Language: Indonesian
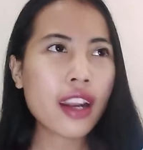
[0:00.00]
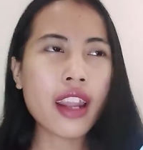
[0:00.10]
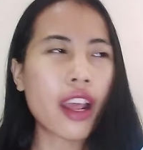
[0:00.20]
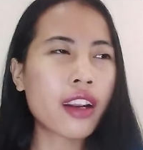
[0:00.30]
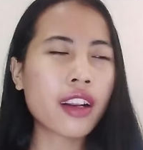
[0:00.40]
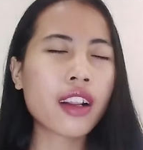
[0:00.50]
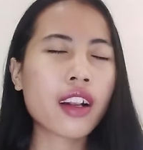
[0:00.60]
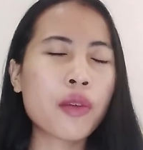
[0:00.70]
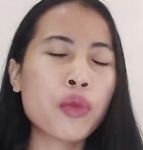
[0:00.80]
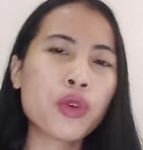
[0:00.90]
dan
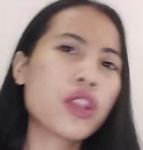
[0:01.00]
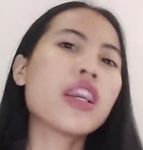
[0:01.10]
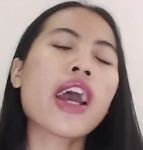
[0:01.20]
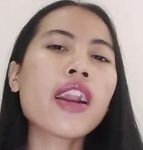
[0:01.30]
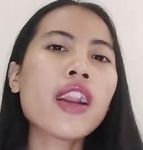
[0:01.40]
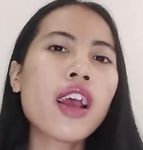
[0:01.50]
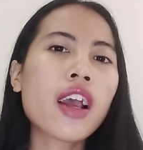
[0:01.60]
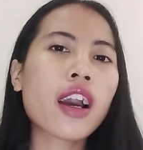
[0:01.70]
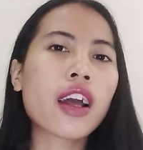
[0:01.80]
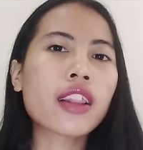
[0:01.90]
kemudian
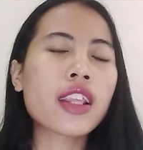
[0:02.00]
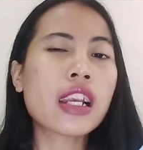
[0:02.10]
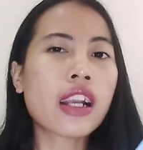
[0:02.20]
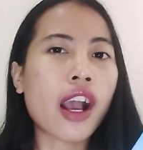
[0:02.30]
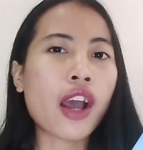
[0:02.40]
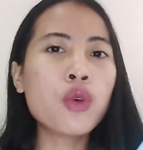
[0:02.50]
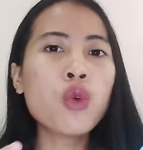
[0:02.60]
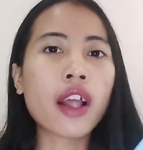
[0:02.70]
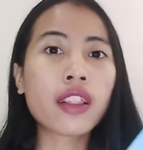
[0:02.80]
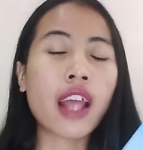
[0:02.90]
ketika
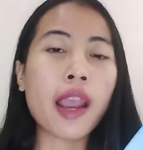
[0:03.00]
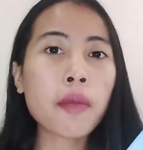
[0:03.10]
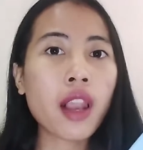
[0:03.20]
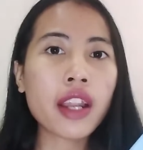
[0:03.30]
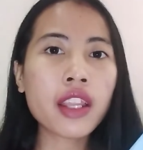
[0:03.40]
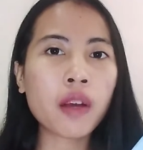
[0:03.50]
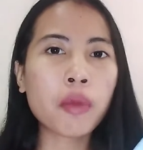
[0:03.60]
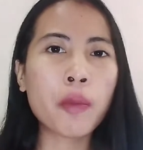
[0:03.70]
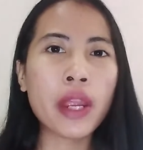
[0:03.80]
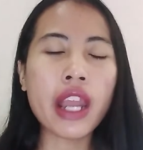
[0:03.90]
dua timeline yang
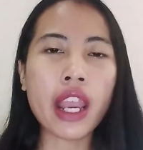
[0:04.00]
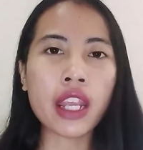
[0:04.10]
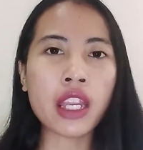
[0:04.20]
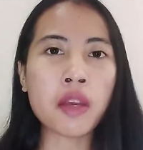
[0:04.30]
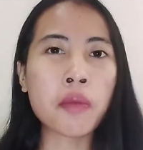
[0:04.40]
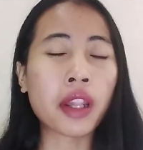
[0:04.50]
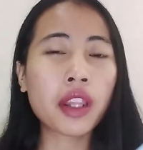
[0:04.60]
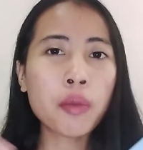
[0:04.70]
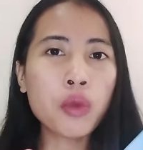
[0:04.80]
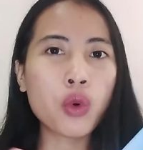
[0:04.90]
berbeda ini
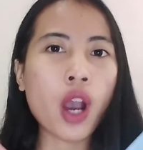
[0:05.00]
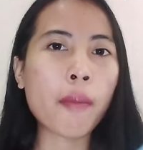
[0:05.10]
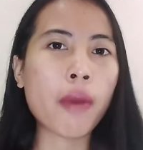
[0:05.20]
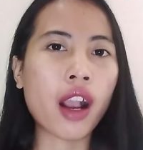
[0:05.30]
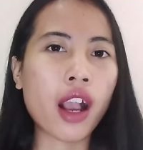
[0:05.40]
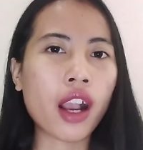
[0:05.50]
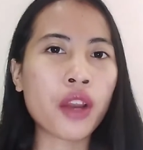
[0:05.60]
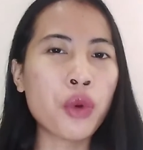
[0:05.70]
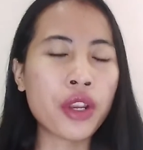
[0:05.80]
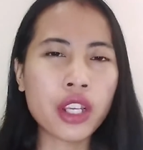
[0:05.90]
bertemu apakah
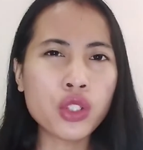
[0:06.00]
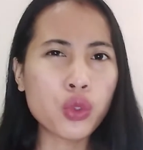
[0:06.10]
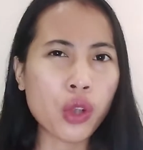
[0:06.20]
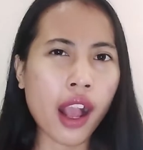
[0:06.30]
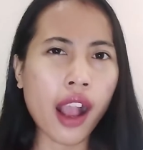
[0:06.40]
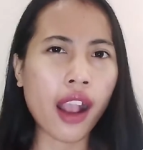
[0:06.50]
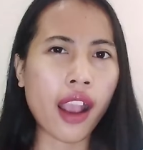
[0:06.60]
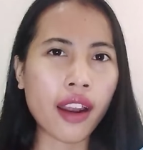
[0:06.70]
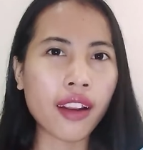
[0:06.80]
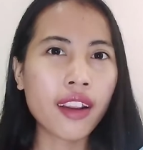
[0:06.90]
keduanya juga
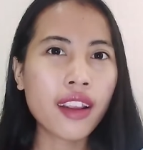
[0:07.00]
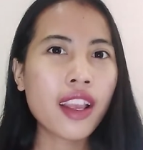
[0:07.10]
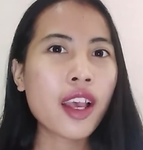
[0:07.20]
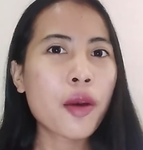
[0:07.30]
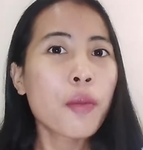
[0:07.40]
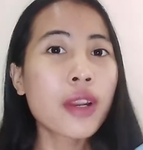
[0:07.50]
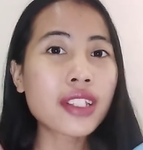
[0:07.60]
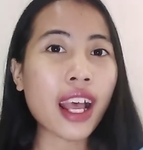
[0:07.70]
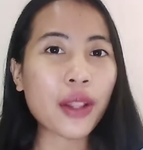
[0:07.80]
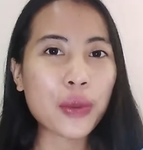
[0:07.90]
akan
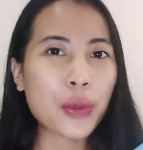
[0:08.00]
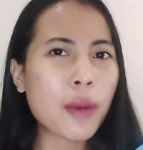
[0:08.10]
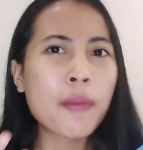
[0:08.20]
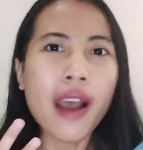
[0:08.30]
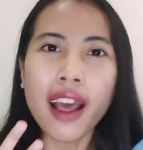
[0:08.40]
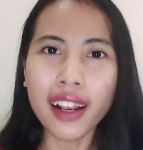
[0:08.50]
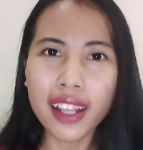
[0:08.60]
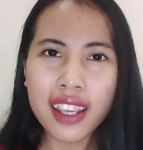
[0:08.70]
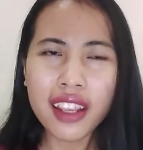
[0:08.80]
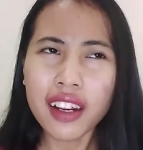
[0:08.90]
bersatu
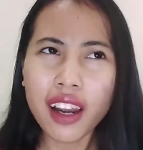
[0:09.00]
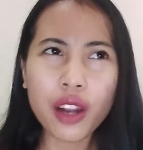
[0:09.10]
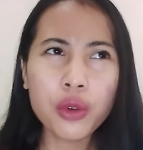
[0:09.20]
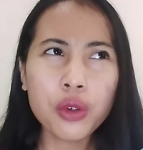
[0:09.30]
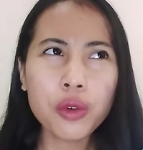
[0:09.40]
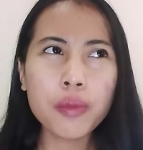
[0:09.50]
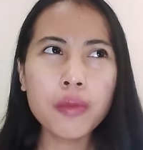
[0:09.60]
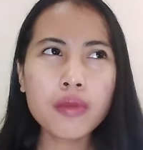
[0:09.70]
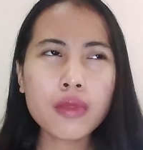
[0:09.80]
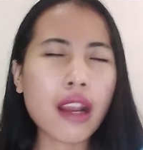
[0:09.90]
kembali lalu
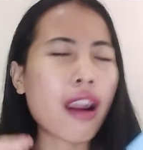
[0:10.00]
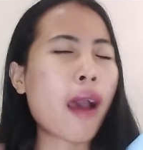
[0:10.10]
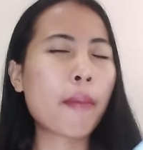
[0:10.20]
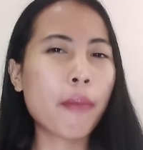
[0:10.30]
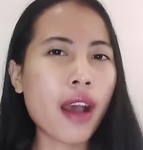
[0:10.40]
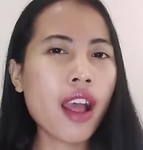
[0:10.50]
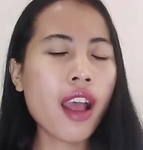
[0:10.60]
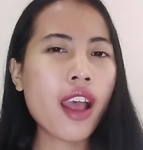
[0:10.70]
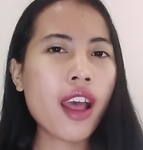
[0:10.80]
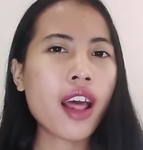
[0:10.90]
kenapa
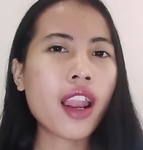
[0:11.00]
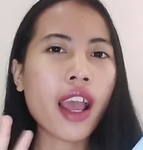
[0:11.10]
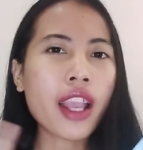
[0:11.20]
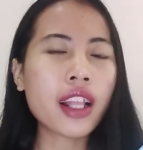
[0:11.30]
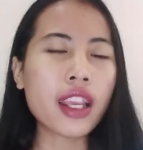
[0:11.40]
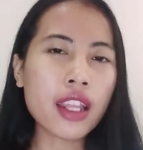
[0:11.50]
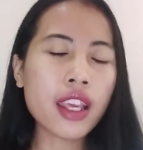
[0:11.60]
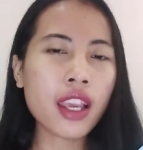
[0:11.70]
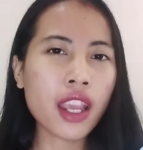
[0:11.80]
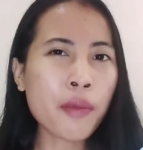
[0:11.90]
Lail
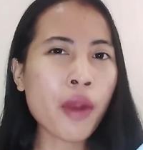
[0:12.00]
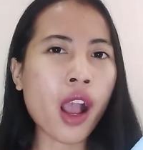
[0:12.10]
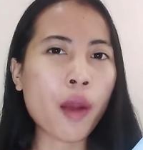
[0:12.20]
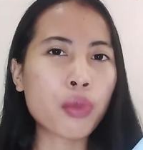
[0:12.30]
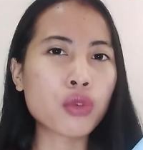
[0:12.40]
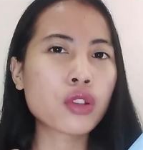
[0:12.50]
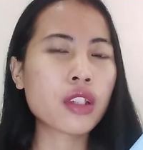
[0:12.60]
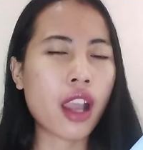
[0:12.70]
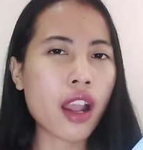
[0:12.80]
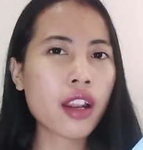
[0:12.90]
ini ingin
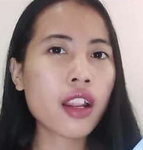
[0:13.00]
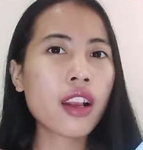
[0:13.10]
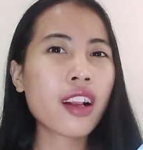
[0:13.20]
menghapuskan